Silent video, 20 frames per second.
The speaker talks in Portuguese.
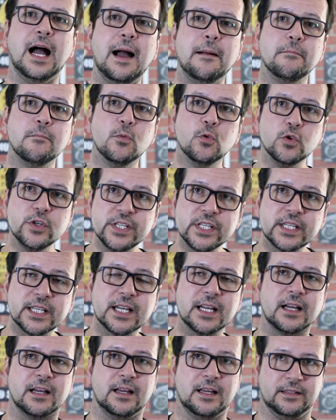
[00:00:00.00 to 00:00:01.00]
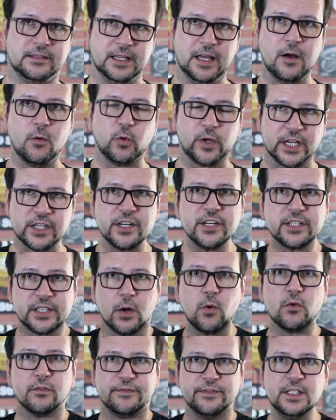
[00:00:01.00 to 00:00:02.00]
a música, né, o que a gente está
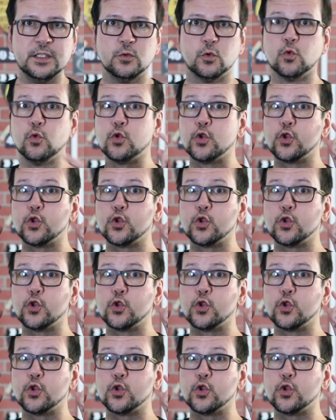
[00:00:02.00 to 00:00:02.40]
ouvindo, o